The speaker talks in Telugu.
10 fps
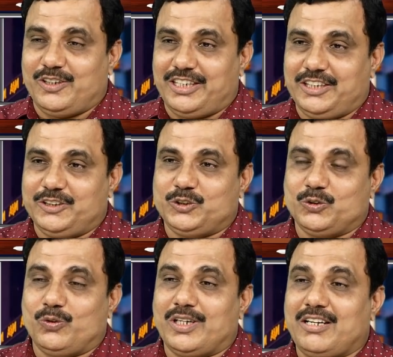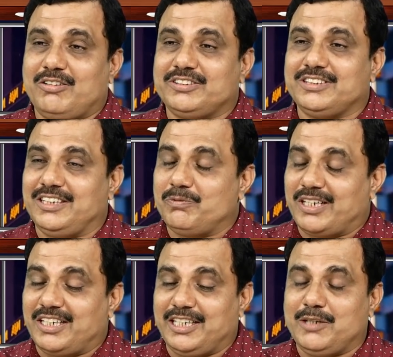ట్వంటీ నుంచి కూడా సి hmm.
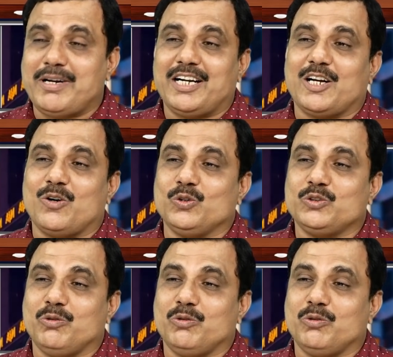మన డిమాట్ అకౌంట్స్